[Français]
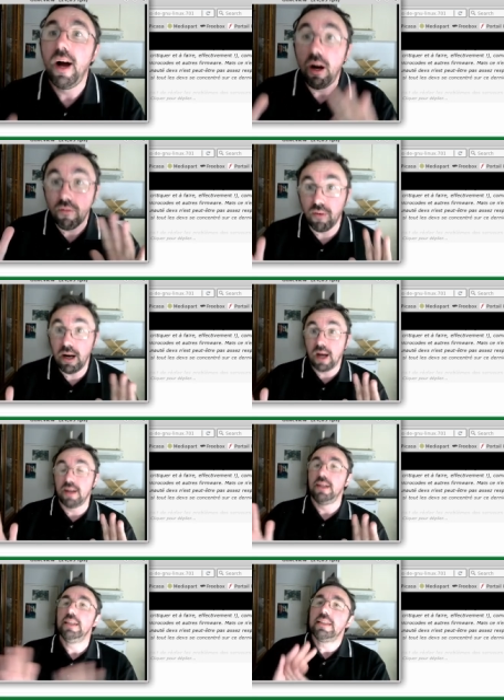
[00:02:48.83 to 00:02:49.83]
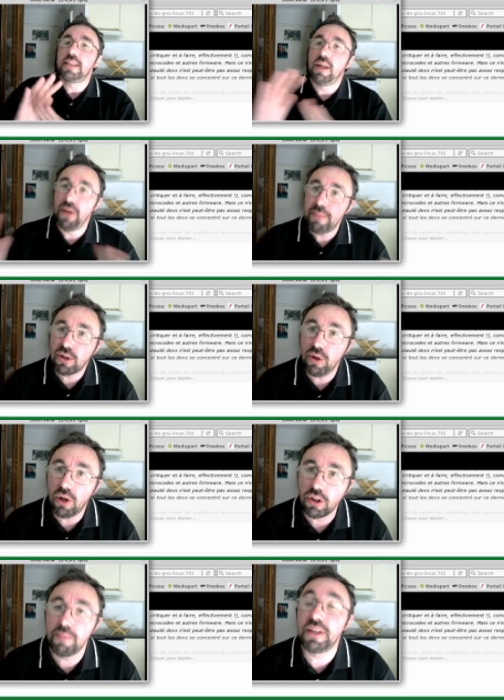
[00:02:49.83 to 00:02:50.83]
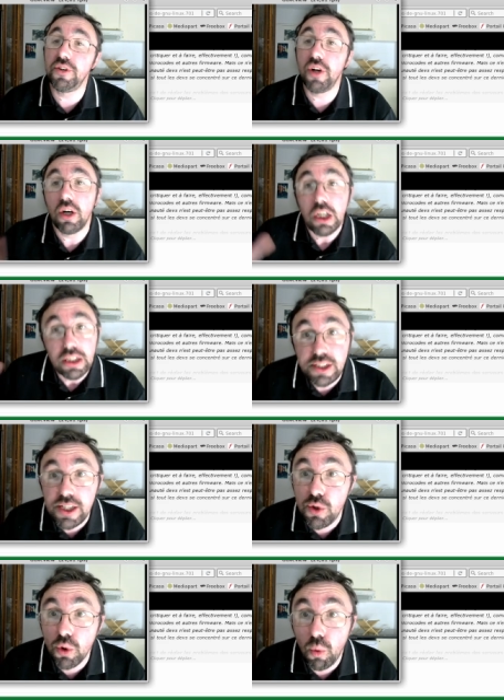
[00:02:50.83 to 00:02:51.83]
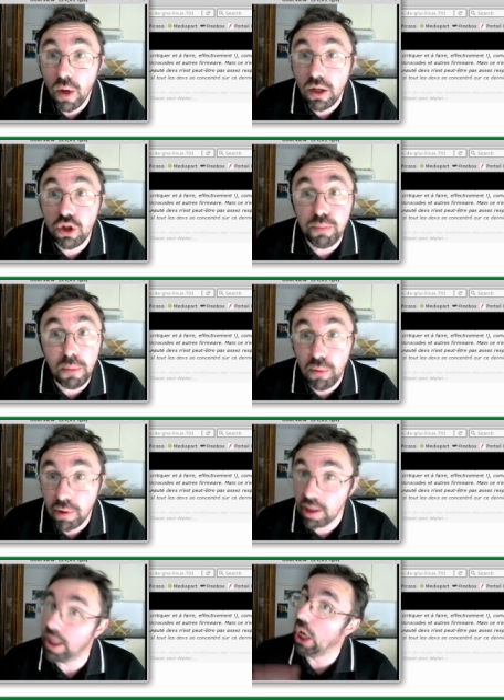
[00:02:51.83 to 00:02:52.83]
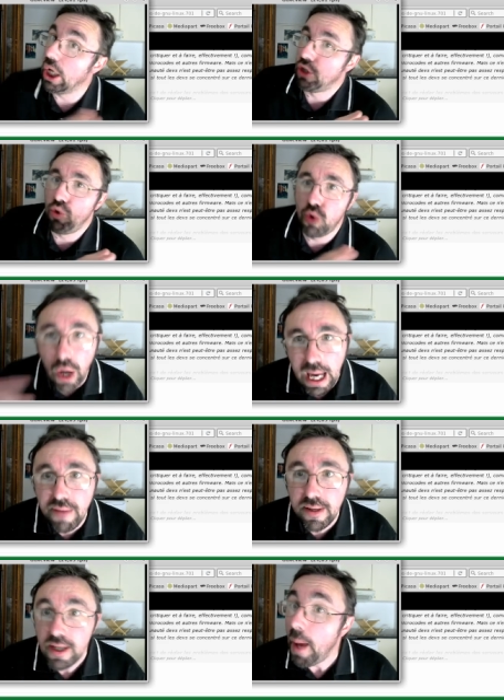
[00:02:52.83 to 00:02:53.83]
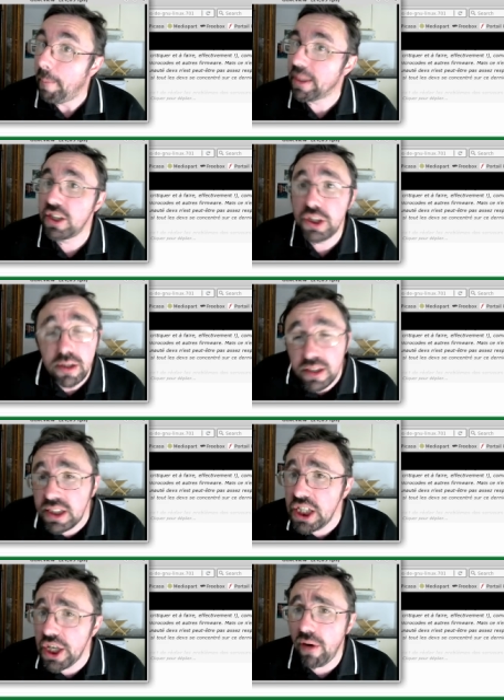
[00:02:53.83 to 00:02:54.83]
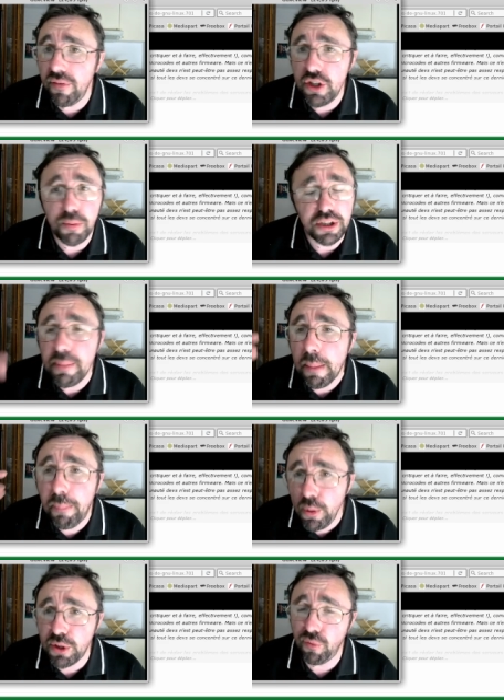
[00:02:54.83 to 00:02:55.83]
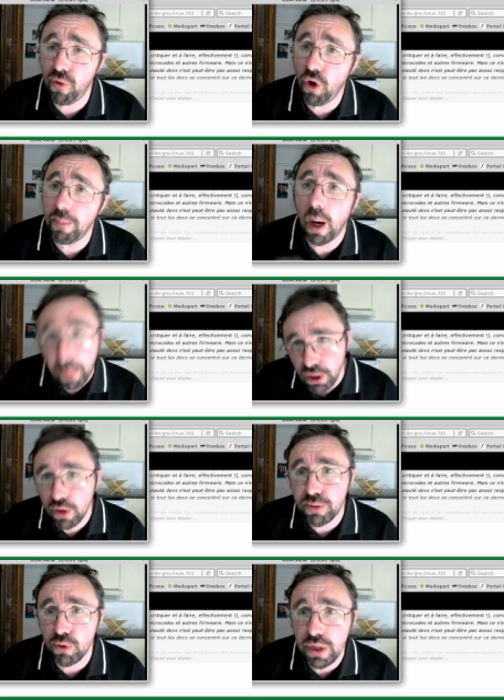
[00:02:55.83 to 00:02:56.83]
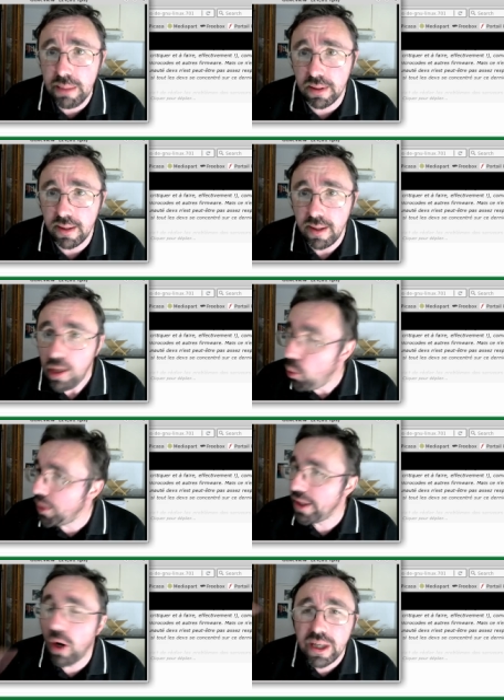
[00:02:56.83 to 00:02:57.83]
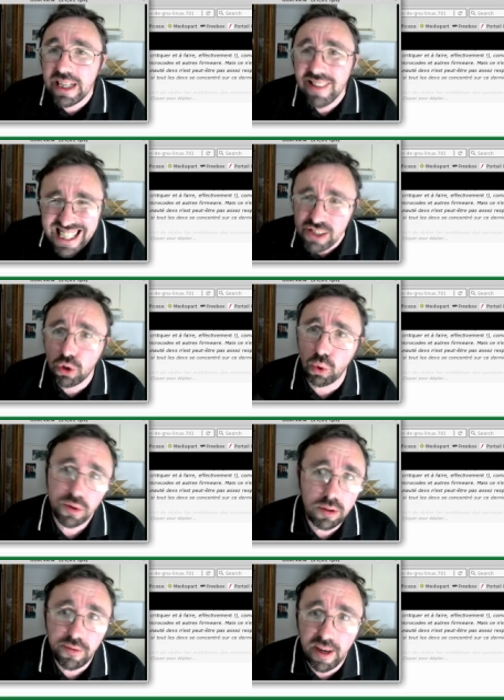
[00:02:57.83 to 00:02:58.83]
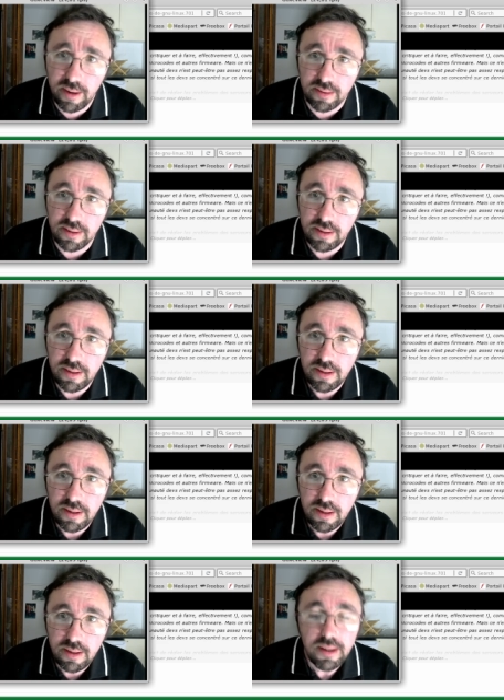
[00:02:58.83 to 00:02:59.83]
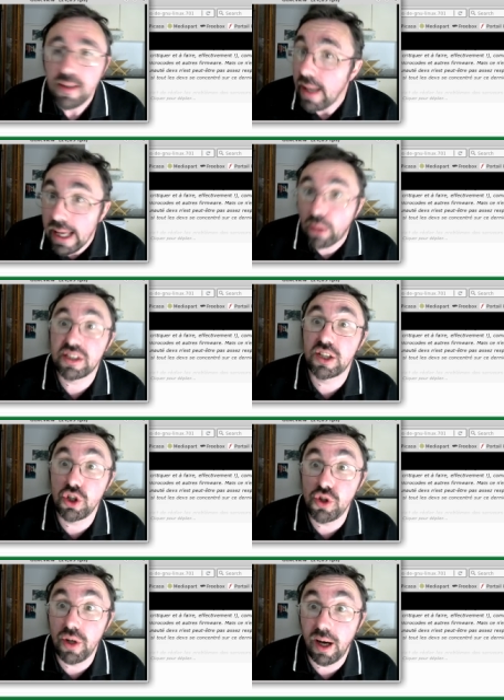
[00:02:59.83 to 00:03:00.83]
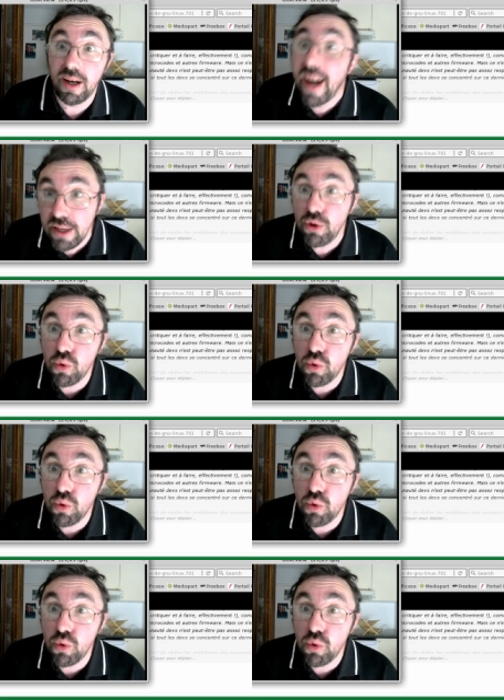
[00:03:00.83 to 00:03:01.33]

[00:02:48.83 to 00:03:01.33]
Voilà. C'est la fin de la gueulante. Maintenant, si tu crois que tu peux me bloquer, alors tu te rêves, parce que si j'ai envie, je peux très bien polluer ton forum en prenant un pseudonyme. On est en créant 15 comptes différents. Et que quoi ça changera Rien du